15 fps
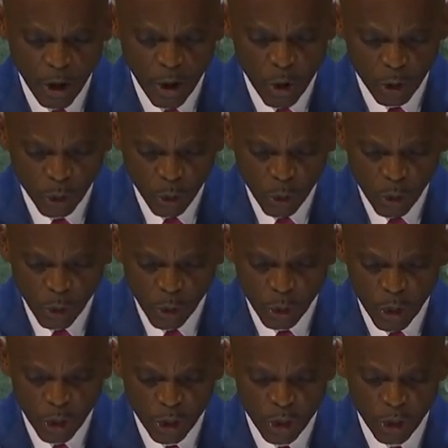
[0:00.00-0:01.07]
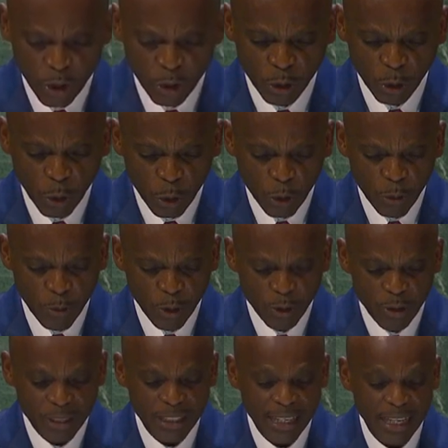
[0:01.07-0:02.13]
contenues dans son document
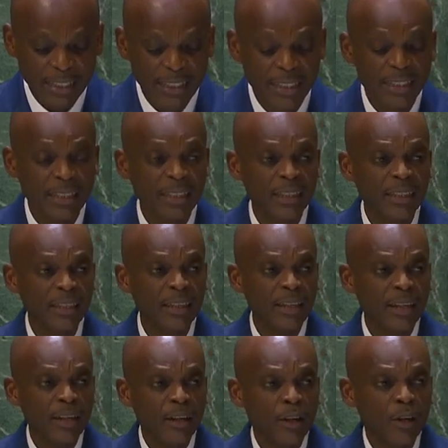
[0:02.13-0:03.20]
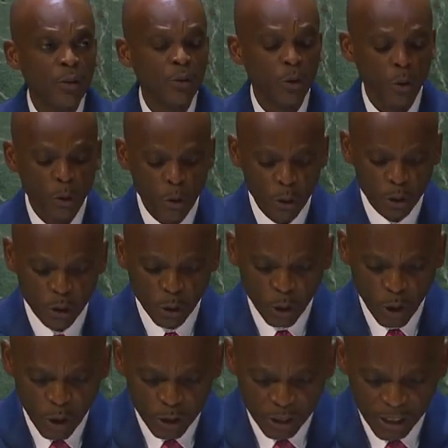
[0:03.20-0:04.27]
de stratégie de lutte
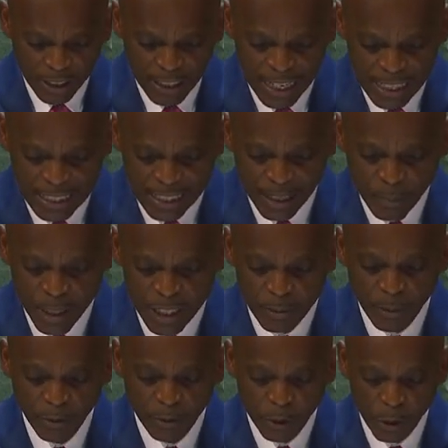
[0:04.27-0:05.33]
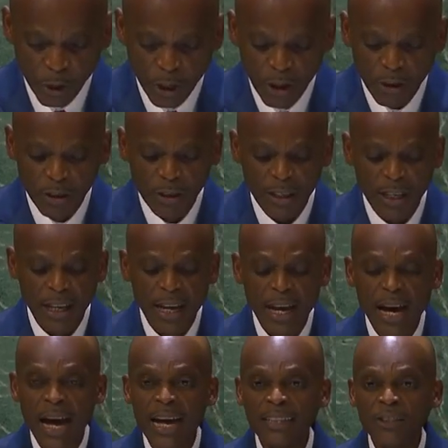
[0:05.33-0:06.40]
contre l'extrémisme violent
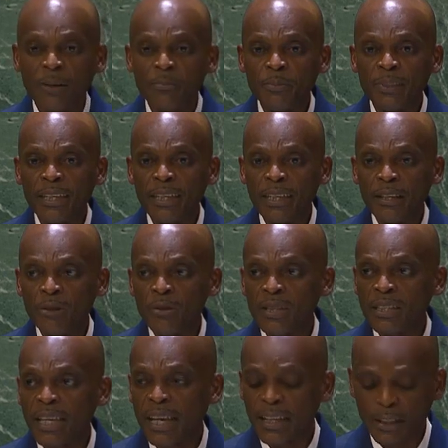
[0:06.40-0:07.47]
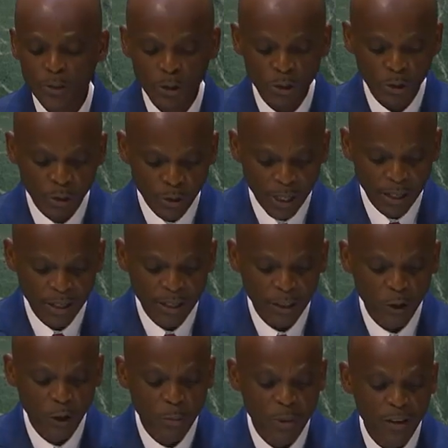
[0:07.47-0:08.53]
adoptée le 5 juillet
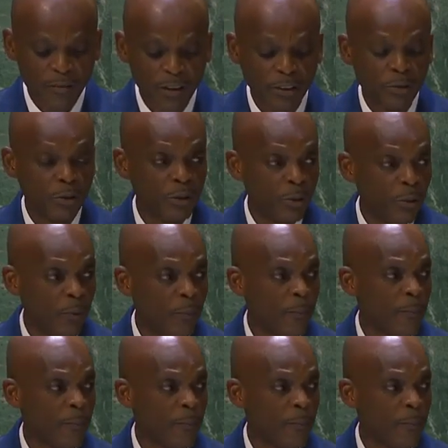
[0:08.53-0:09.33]
2022.